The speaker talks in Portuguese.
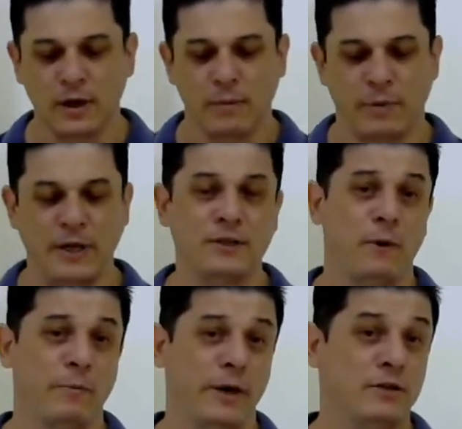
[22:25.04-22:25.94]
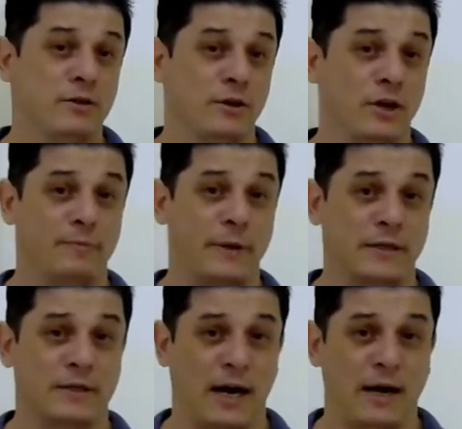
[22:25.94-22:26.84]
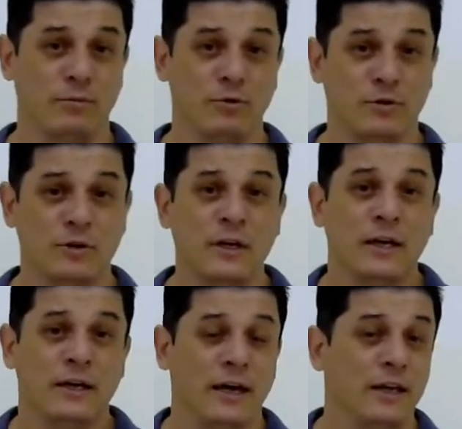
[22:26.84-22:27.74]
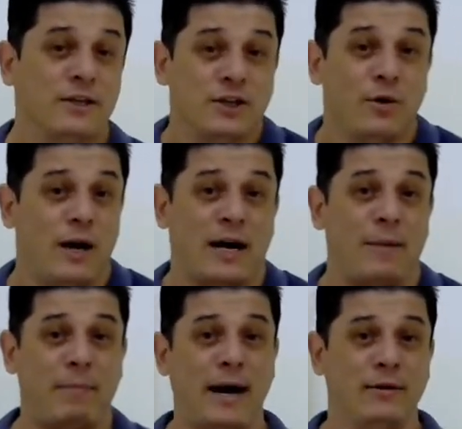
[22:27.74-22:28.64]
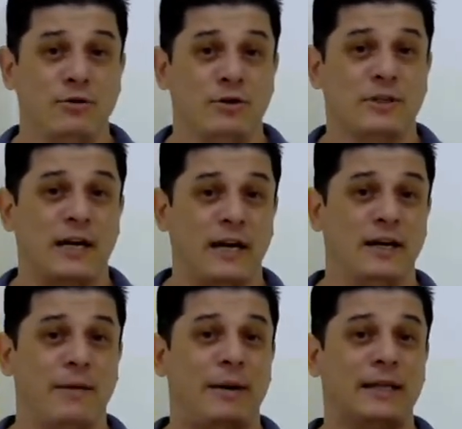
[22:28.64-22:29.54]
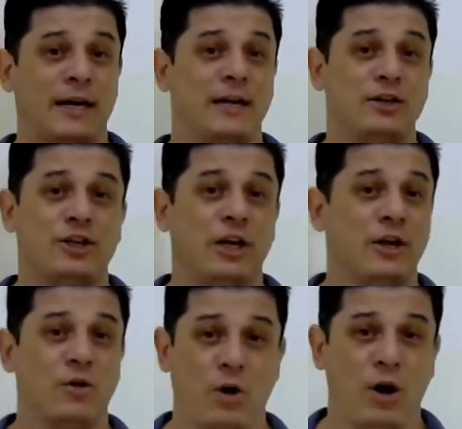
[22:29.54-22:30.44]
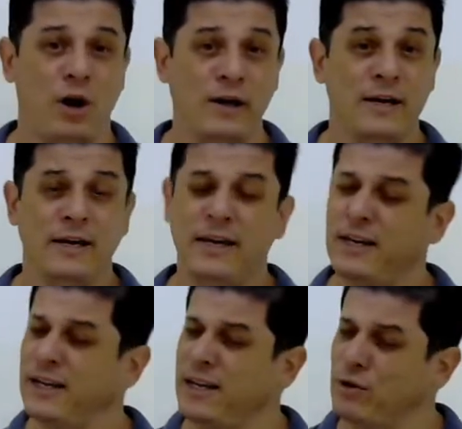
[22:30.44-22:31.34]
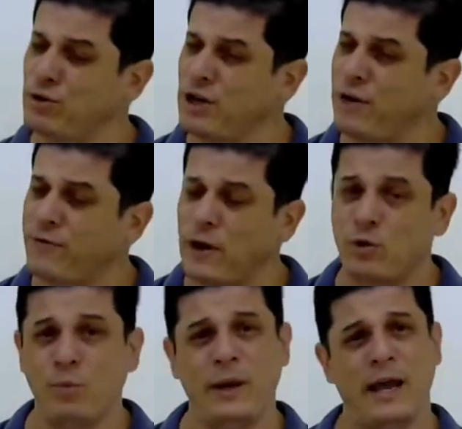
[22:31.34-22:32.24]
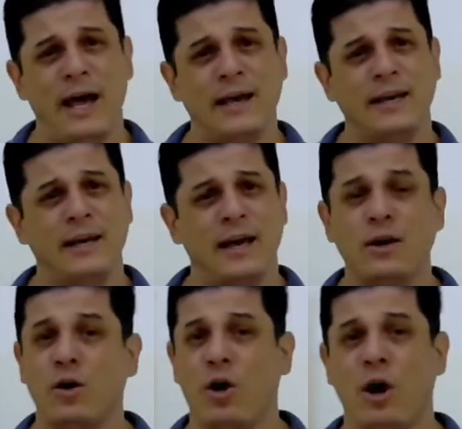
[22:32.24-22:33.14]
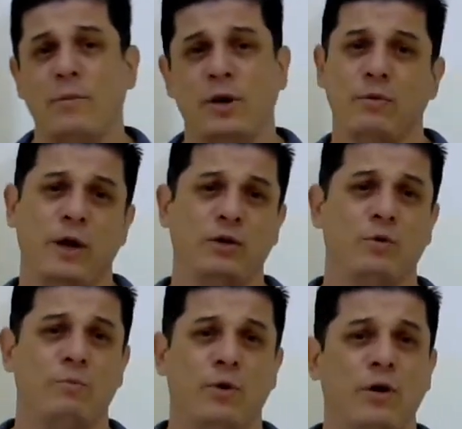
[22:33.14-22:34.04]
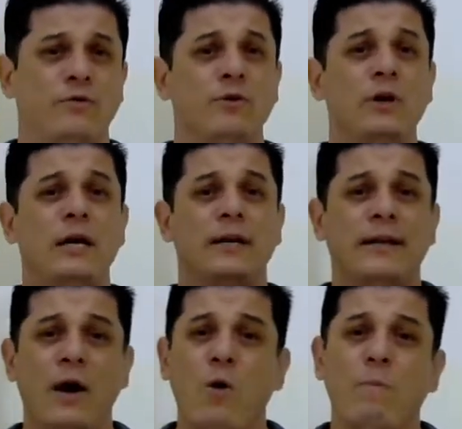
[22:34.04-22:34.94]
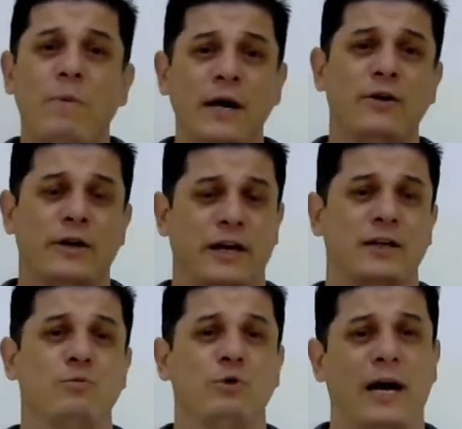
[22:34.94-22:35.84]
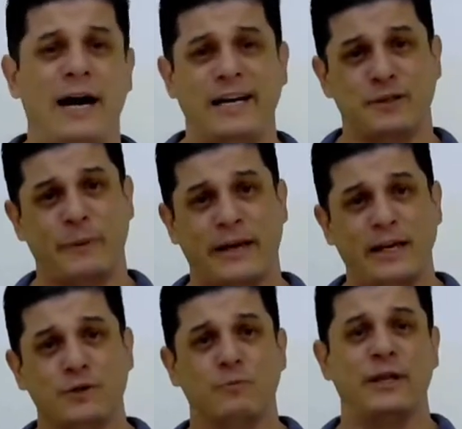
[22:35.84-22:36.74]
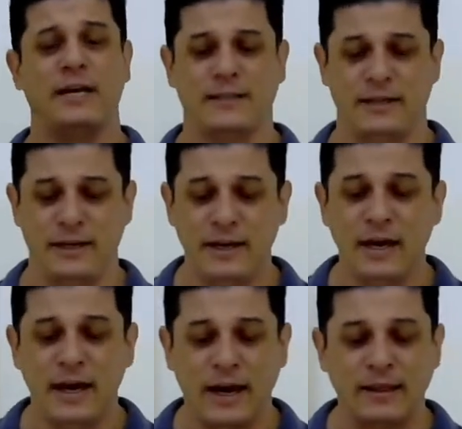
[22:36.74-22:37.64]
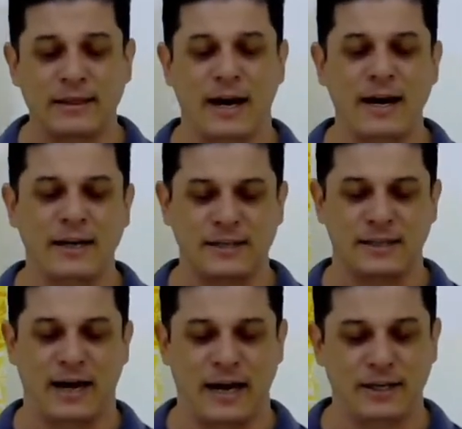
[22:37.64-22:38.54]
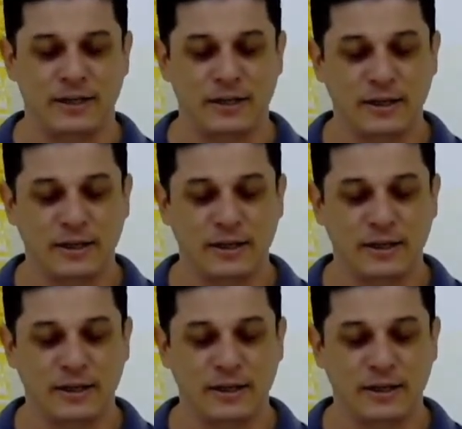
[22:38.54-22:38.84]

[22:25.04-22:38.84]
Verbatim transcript: Principalmente se nós pensarmos que eles tinham acabado de sair da batalha de Jericó e que Deus tinha feito um milagre enorme no meio do povo, derrubando aquelas muralhas para que eles pudessem entrar na cidade.